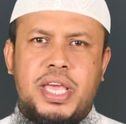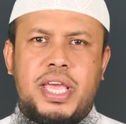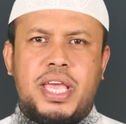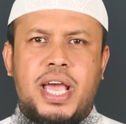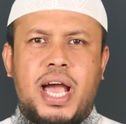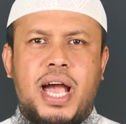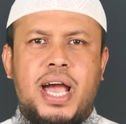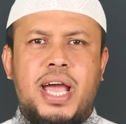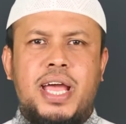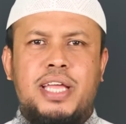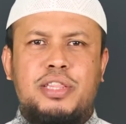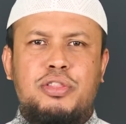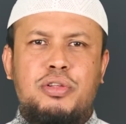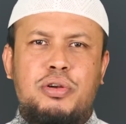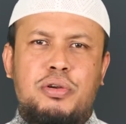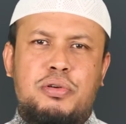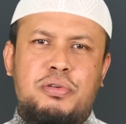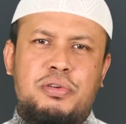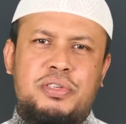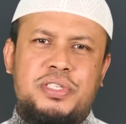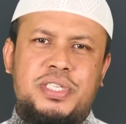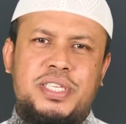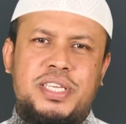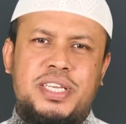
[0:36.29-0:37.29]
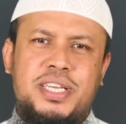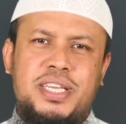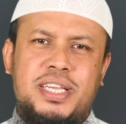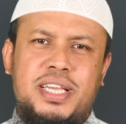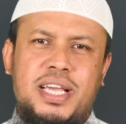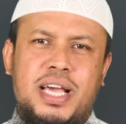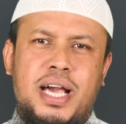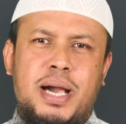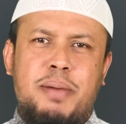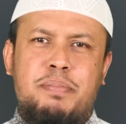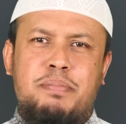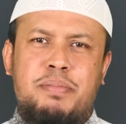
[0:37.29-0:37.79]
এই আয়াতুল কুরসি
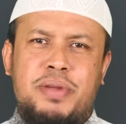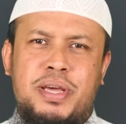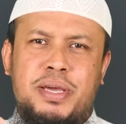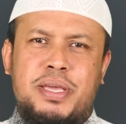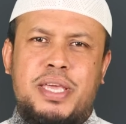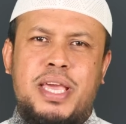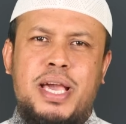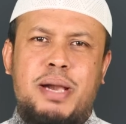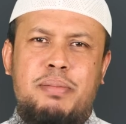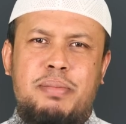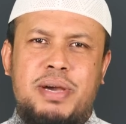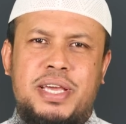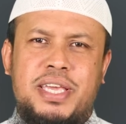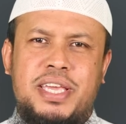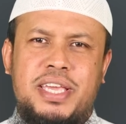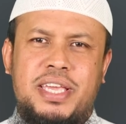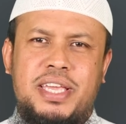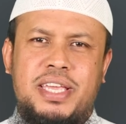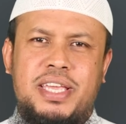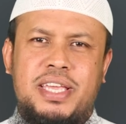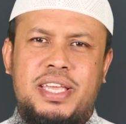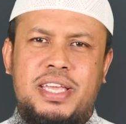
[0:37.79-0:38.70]
আপনাকে আমাকে